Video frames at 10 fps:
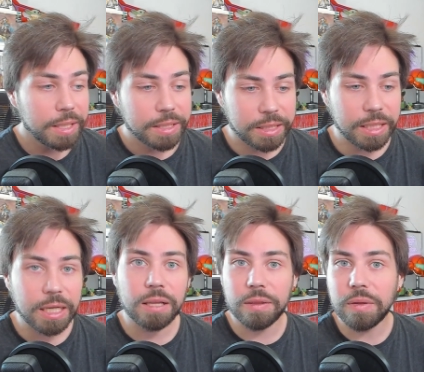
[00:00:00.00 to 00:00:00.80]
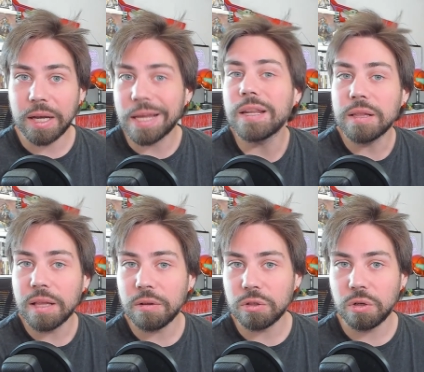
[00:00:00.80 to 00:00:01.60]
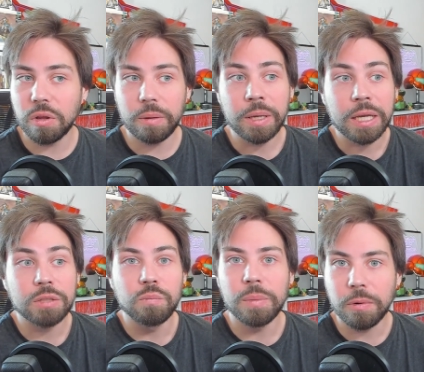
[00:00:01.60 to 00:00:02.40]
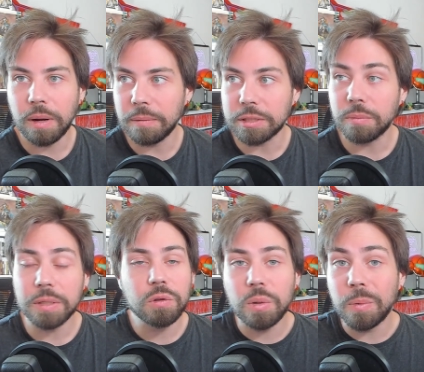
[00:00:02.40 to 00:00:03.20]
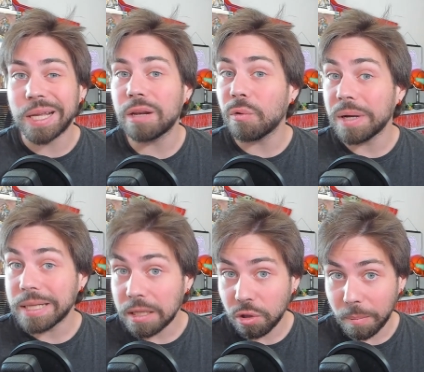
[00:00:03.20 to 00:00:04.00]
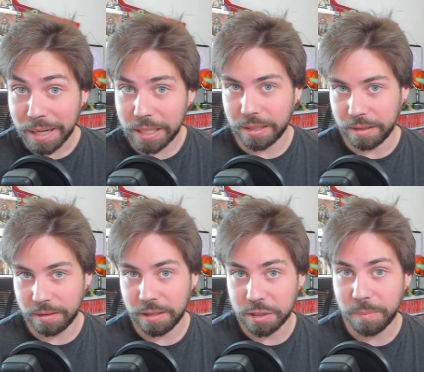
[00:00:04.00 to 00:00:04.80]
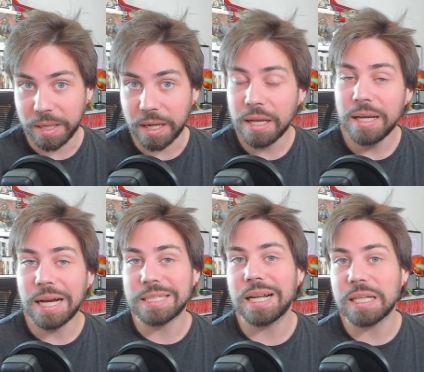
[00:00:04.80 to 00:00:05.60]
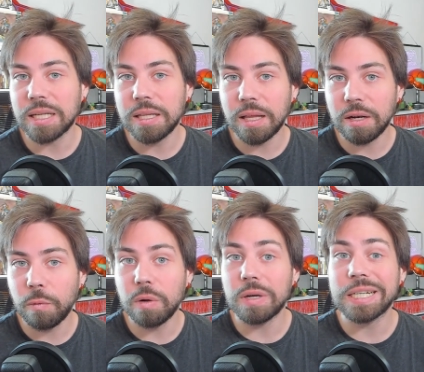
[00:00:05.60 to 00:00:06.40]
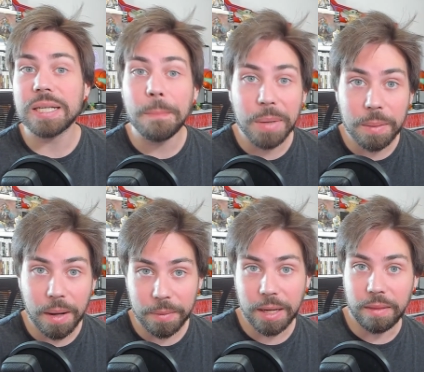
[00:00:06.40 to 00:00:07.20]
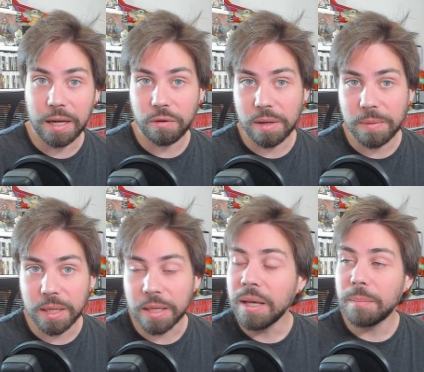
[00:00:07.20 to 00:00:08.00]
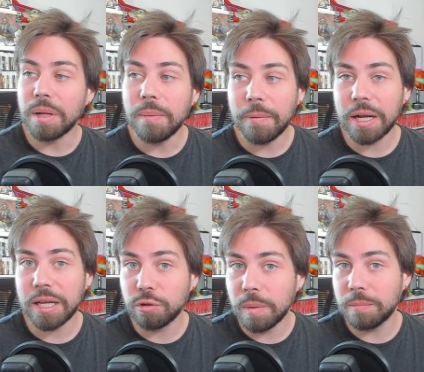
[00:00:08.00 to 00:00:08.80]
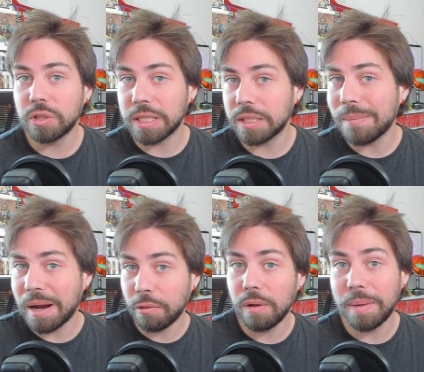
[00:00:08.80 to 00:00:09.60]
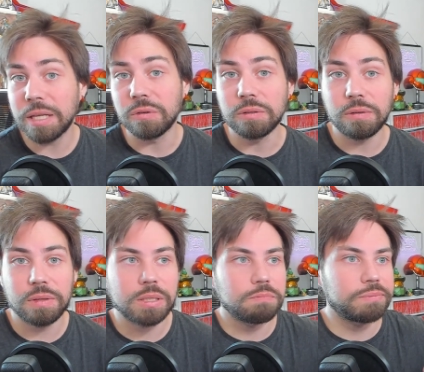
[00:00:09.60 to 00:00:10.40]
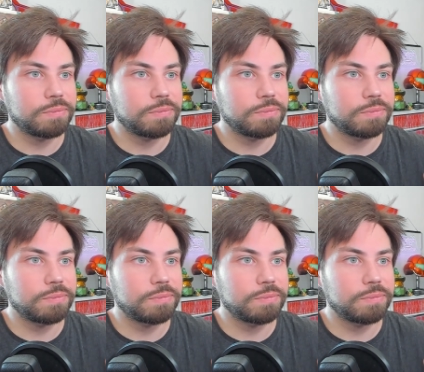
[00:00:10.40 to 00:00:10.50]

sí que decía que Nintendo nos lo debe y que es muy probable, sobre todo porque no hay tanto margen de espera hasta la salida del juego que es en primavera del año que viene, primavera que asumimos que es de marzo a mayo, entonces